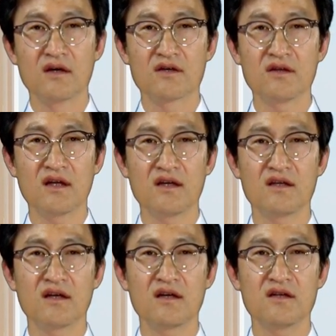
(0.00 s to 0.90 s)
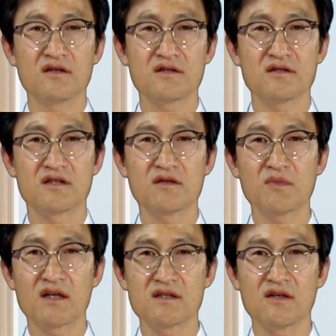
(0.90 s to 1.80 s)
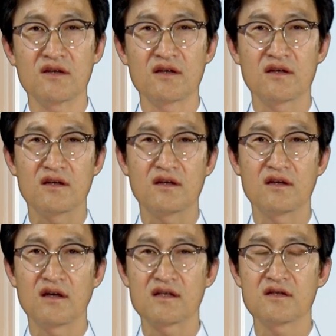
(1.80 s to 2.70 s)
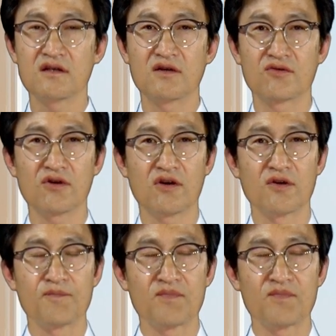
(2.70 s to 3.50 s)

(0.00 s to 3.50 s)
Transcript: 근데 이게 이것은 지금까지 예, 해석이었고요.